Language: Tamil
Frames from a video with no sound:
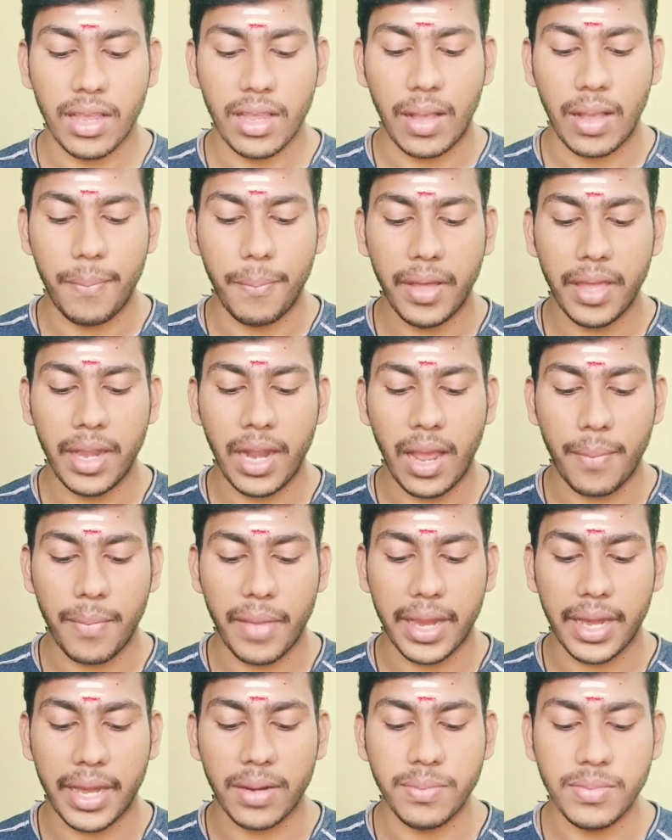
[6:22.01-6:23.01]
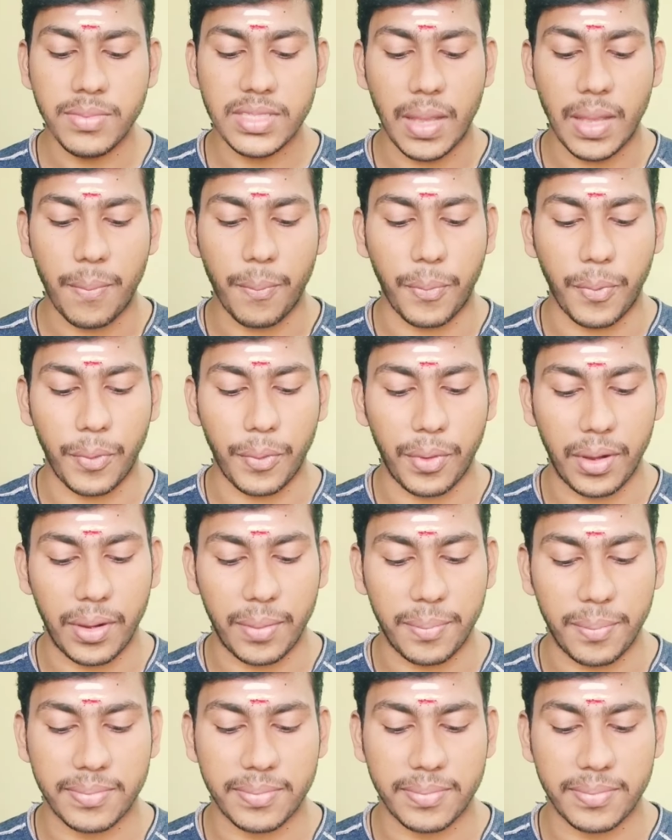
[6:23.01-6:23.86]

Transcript: கம்பராமாயணம் சம்பூர்ணம்